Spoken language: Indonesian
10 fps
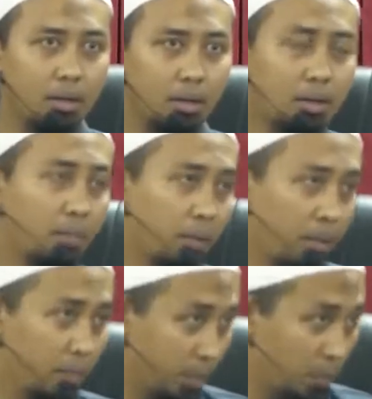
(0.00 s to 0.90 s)
Kita
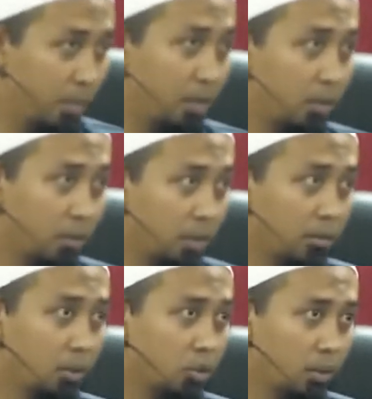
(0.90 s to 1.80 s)
beribadah kepada
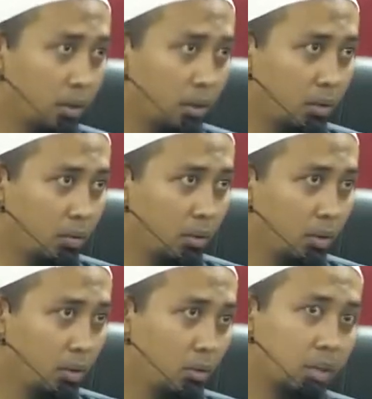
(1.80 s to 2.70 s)
Allah Subhanahu
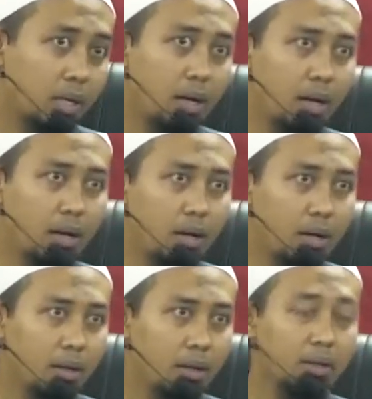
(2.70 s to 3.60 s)
wa
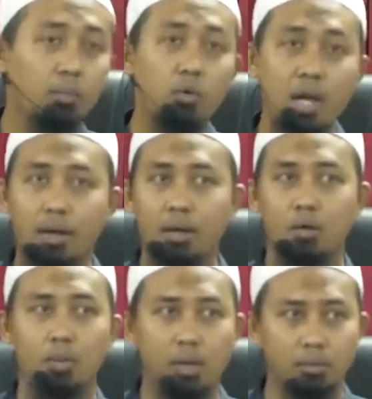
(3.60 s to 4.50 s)
taala. Kita muliakan
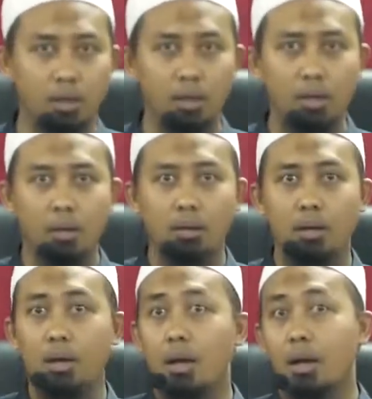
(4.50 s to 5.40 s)
rumah Allah.
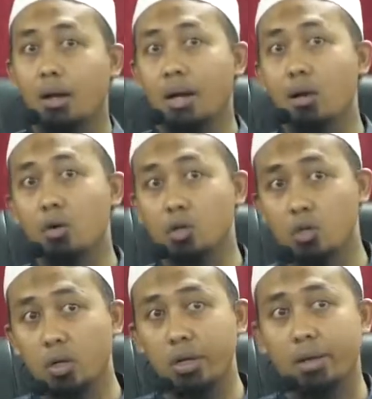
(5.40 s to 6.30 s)
Kalau
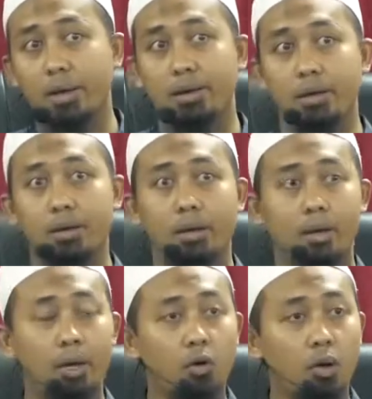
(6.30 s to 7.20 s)
kesyirikan,
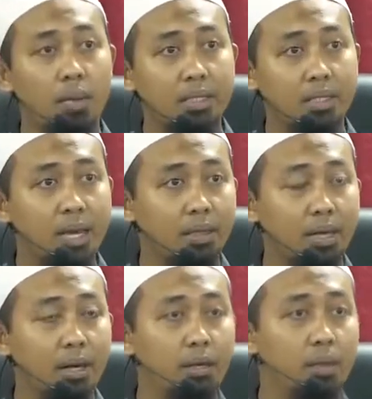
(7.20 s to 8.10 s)
kalau
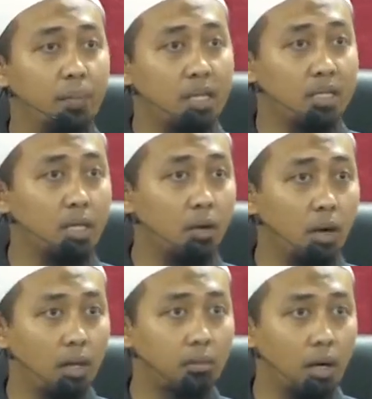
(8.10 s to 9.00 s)
kemaksiatan dibenci
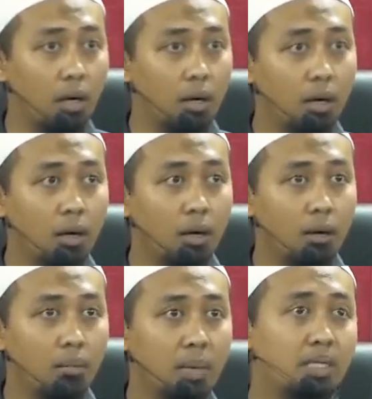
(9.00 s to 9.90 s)
oleh Allah,
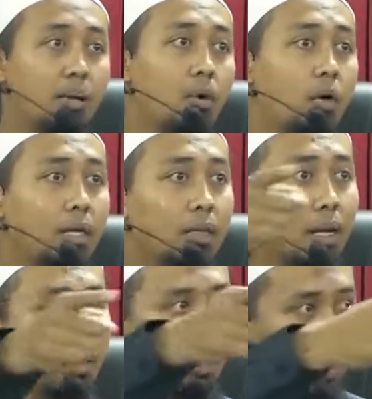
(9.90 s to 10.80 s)
masa mau kita